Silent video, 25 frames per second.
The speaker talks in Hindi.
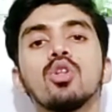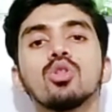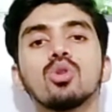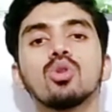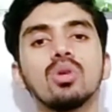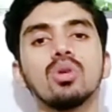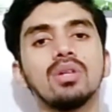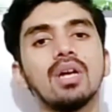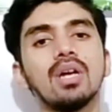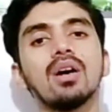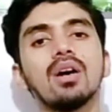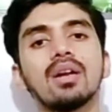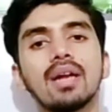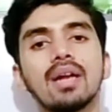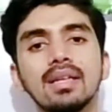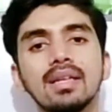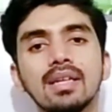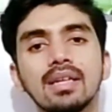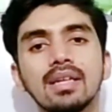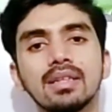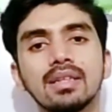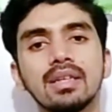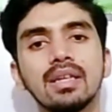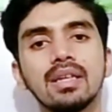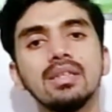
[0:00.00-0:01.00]
तो या रह
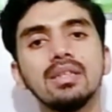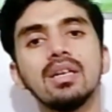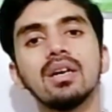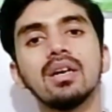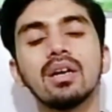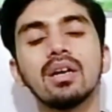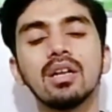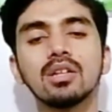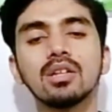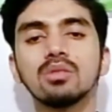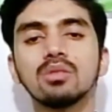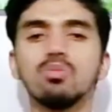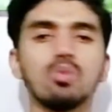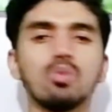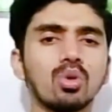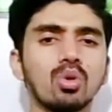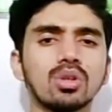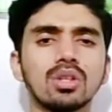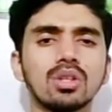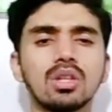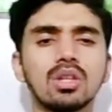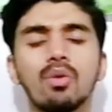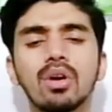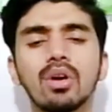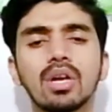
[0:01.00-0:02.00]
जाते हैं या गलत हो
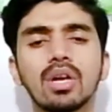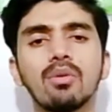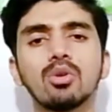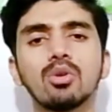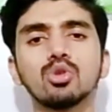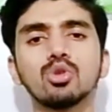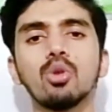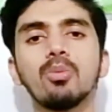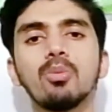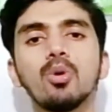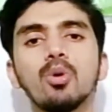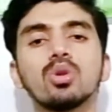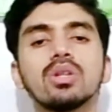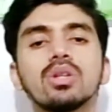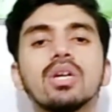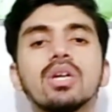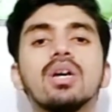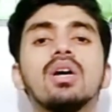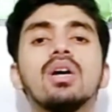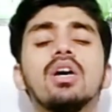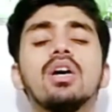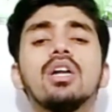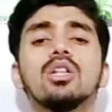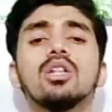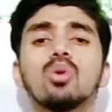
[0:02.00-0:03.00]
जाते हैं वट एवर जो भी होता
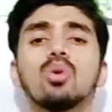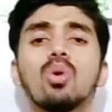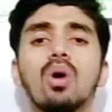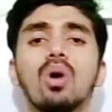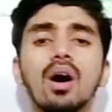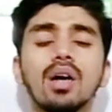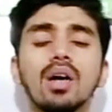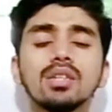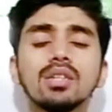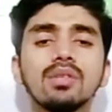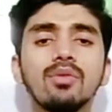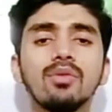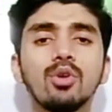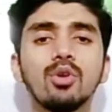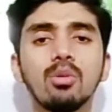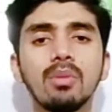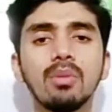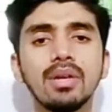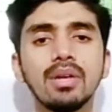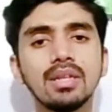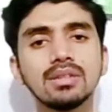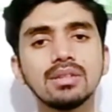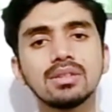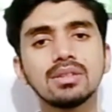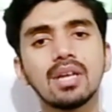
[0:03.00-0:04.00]
है तो आज की वीडियो
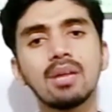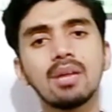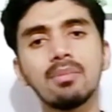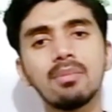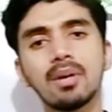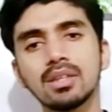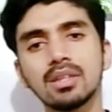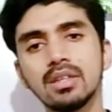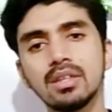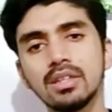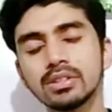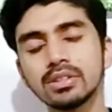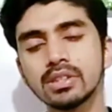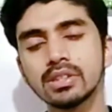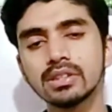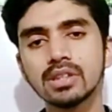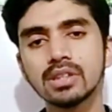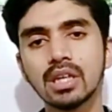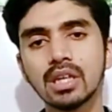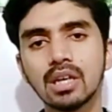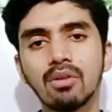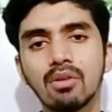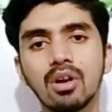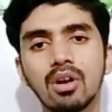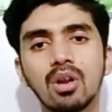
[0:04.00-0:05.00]
में ये सारी बातें डिस्कस
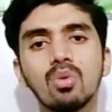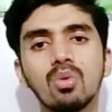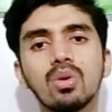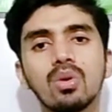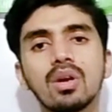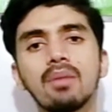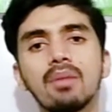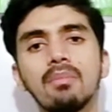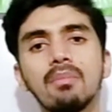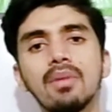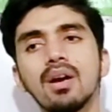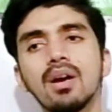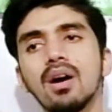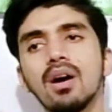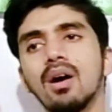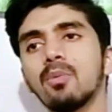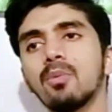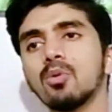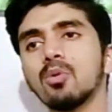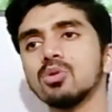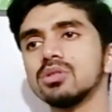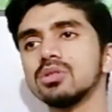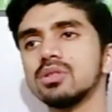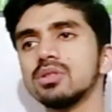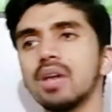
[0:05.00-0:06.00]
करने वाला हूँ कि मैं
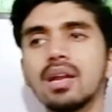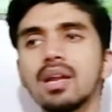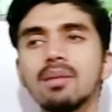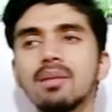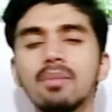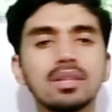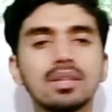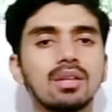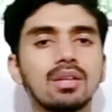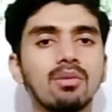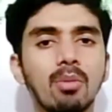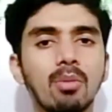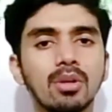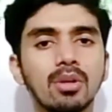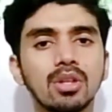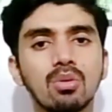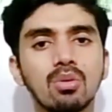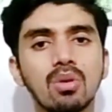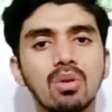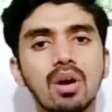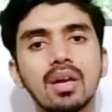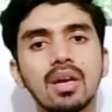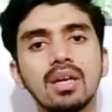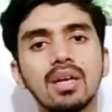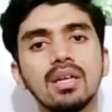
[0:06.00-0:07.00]
आपको सारी बातें वो
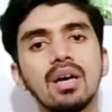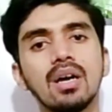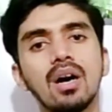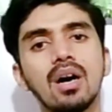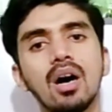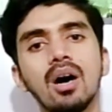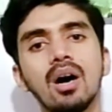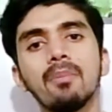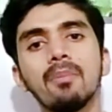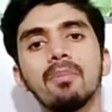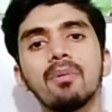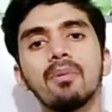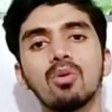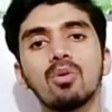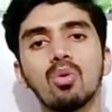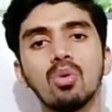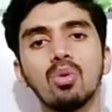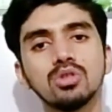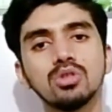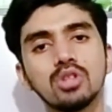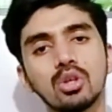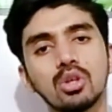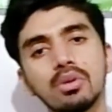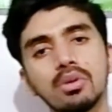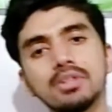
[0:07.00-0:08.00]
बताऊँगा कि आप
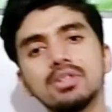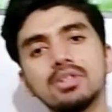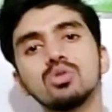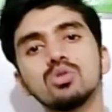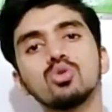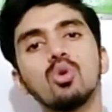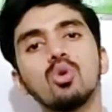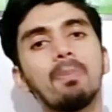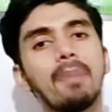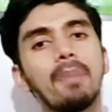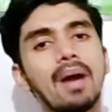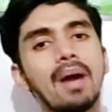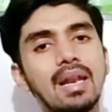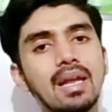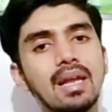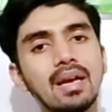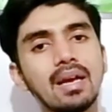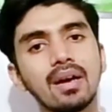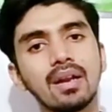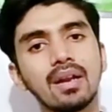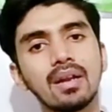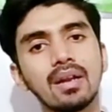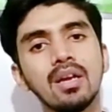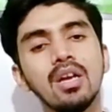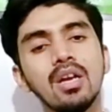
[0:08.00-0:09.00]
कौन से क्वेश्चन को पहले
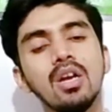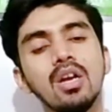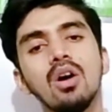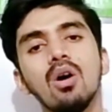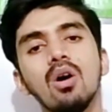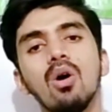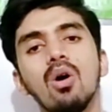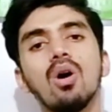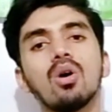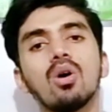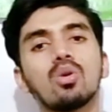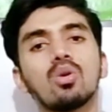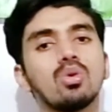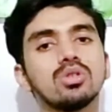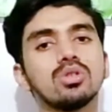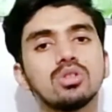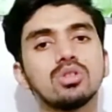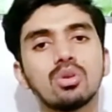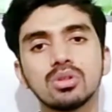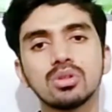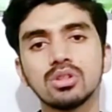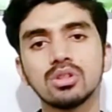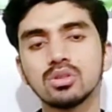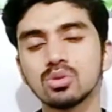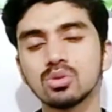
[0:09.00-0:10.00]
करें और कौन से
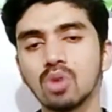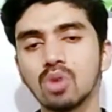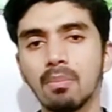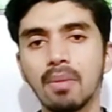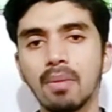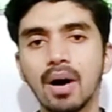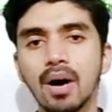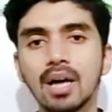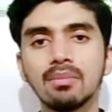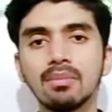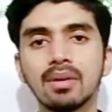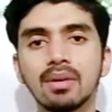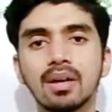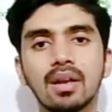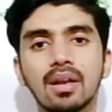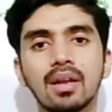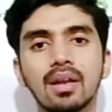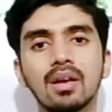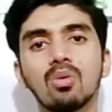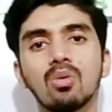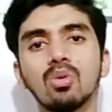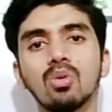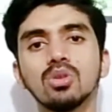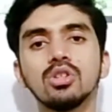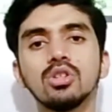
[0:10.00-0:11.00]
क्वेश्चन को आप बाद में
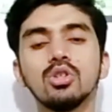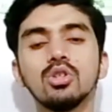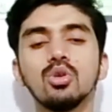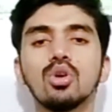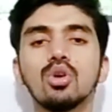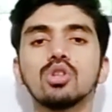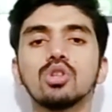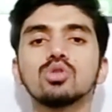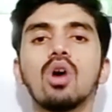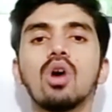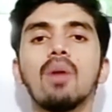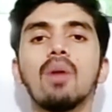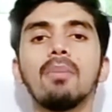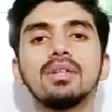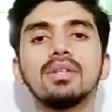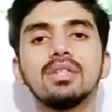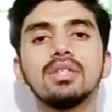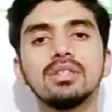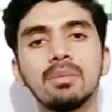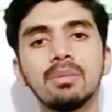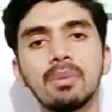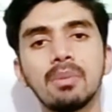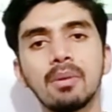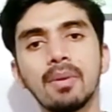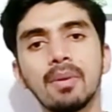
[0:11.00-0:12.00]
करें कौन से यूनिट्स को आप
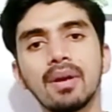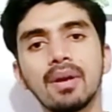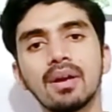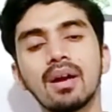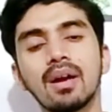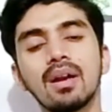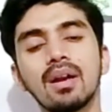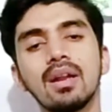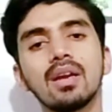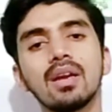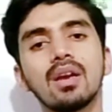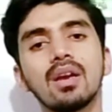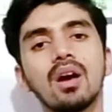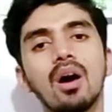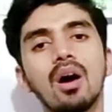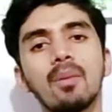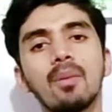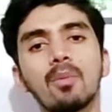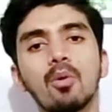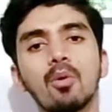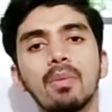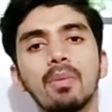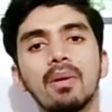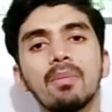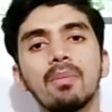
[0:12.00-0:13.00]
अच्छे से प्रिपेयर कर लें कि
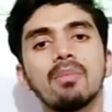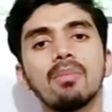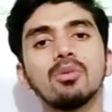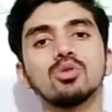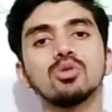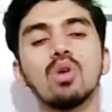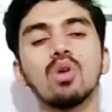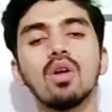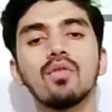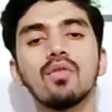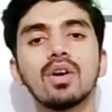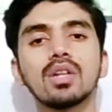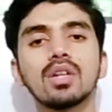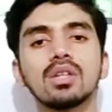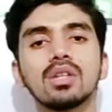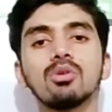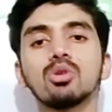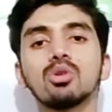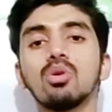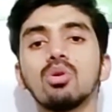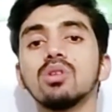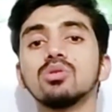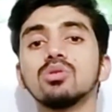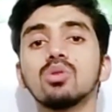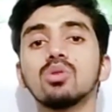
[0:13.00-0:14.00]
आपको पेपर में सॉल्व करते हुए
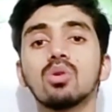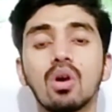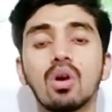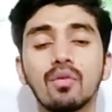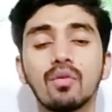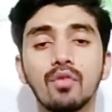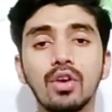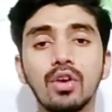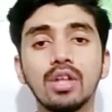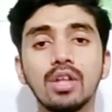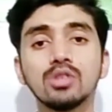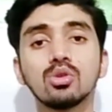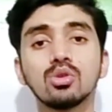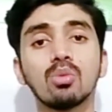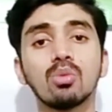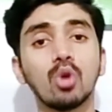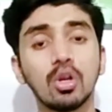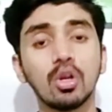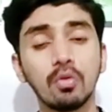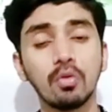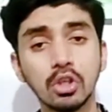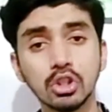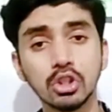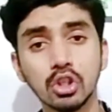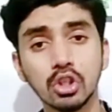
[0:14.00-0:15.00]
थोड़ा सा कॉन्फिडेंस और
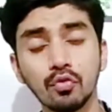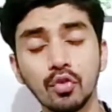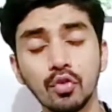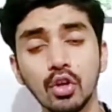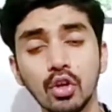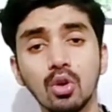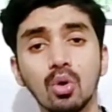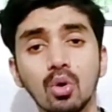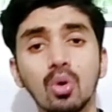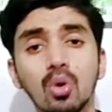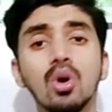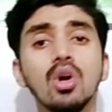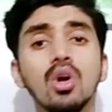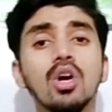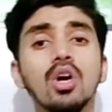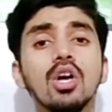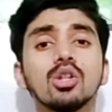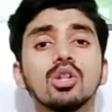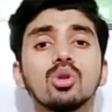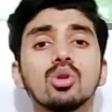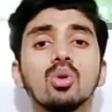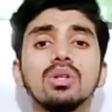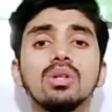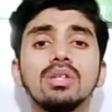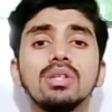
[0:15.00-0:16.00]
मोटिवेशन फील हो
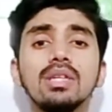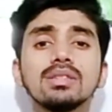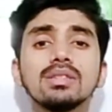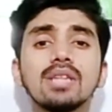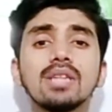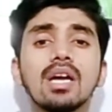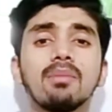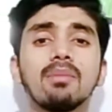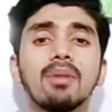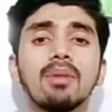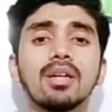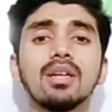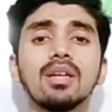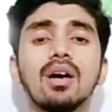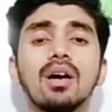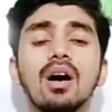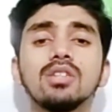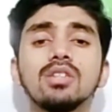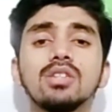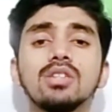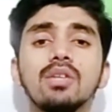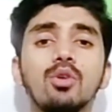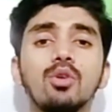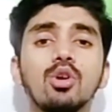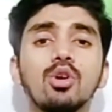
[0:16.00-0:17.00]
तो ये सारी बातें
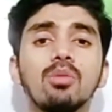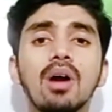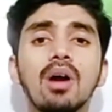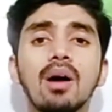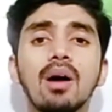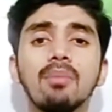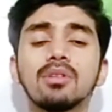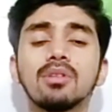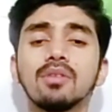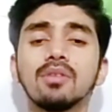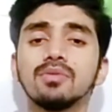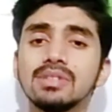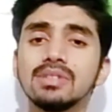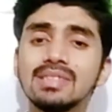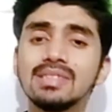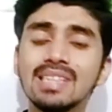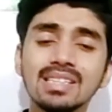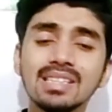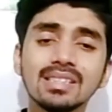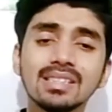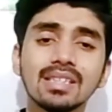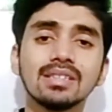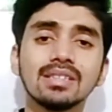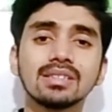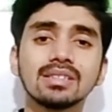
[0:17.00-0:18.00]
आज की वीडियो में हम
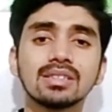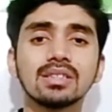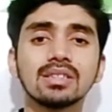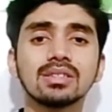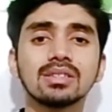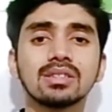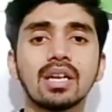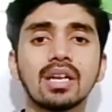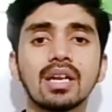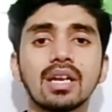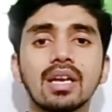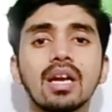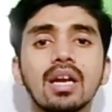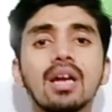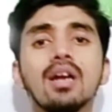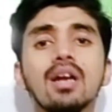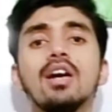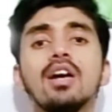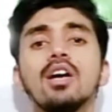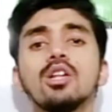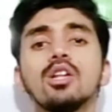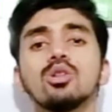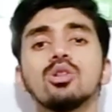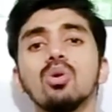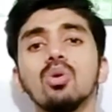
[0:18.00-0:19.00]
तफसील से डिस्कस करेंगे
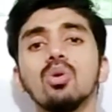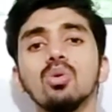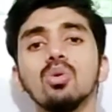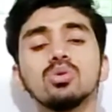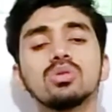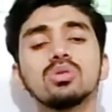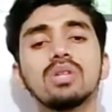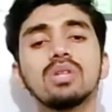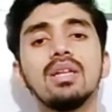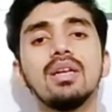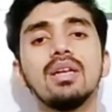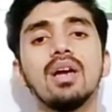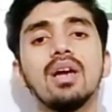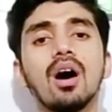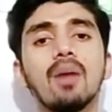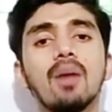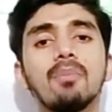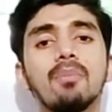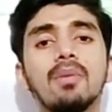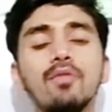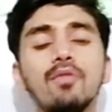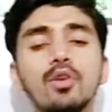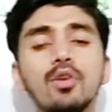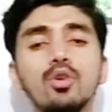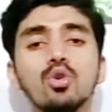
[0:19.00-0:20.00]
तो उसके लिए
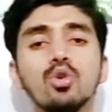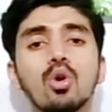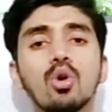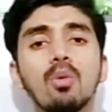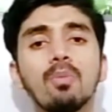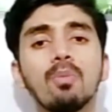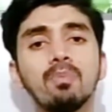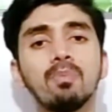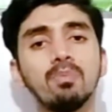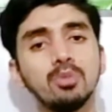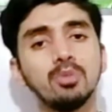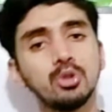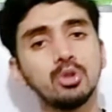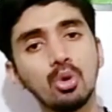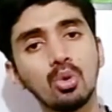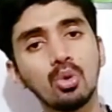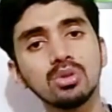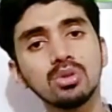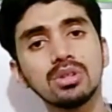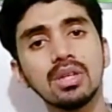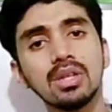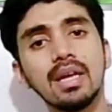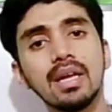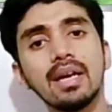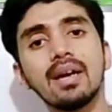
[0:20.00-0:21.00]
आपने वीडियो को
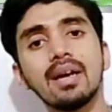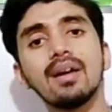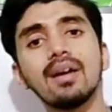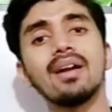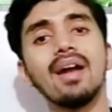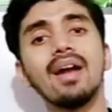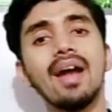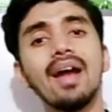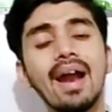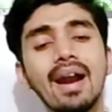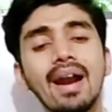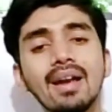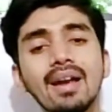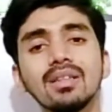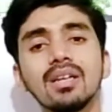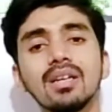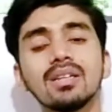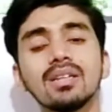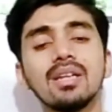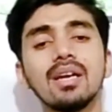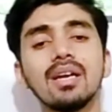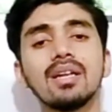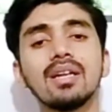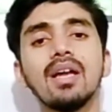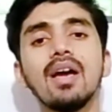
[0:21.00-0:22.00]
शुरू से लेकर एंड तक
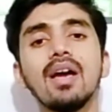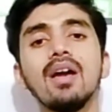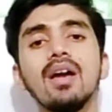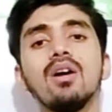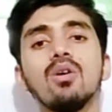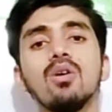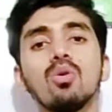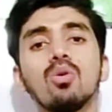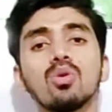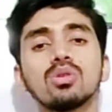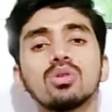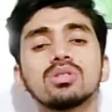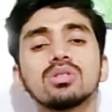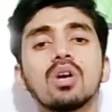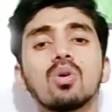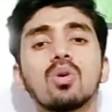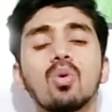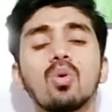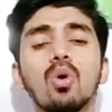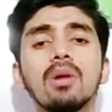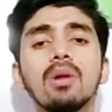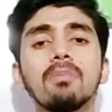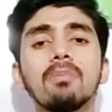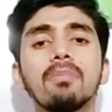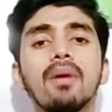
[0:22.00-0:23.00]
देखना है और इसका
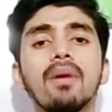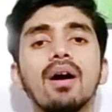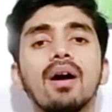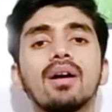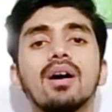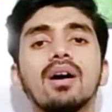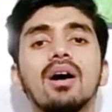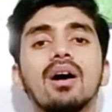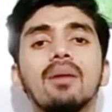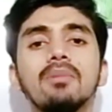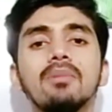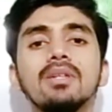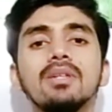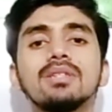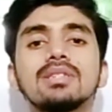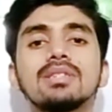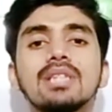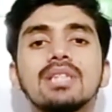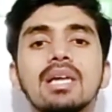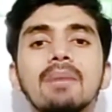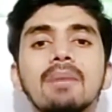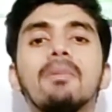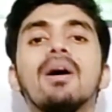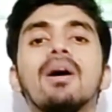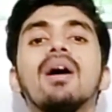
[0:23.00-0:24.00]
कोई पार्ट आपने
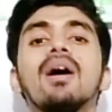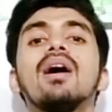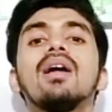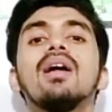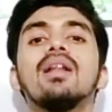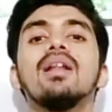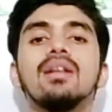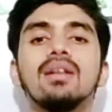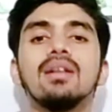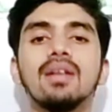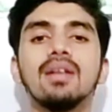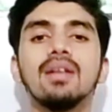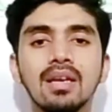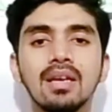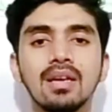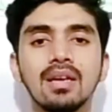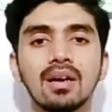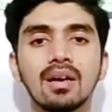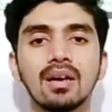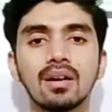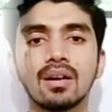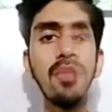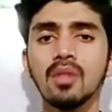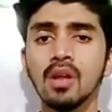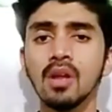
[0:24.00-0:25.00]
स्किप नहीं
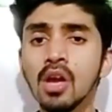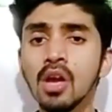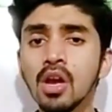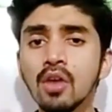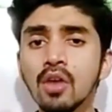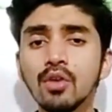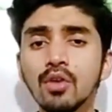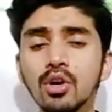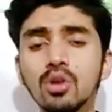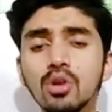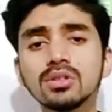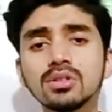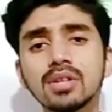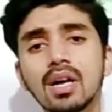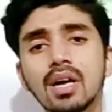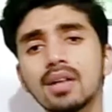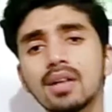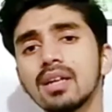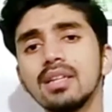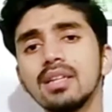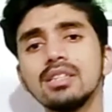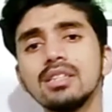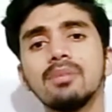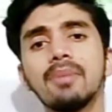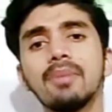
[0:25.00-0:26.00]
करना वीडियो स्टार्ट
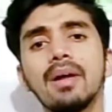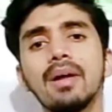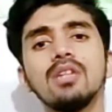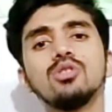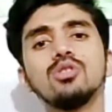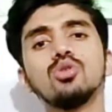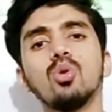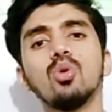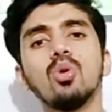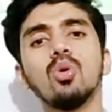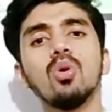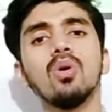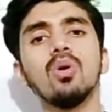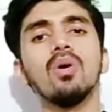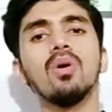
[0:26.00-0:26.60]
करने से पहले जो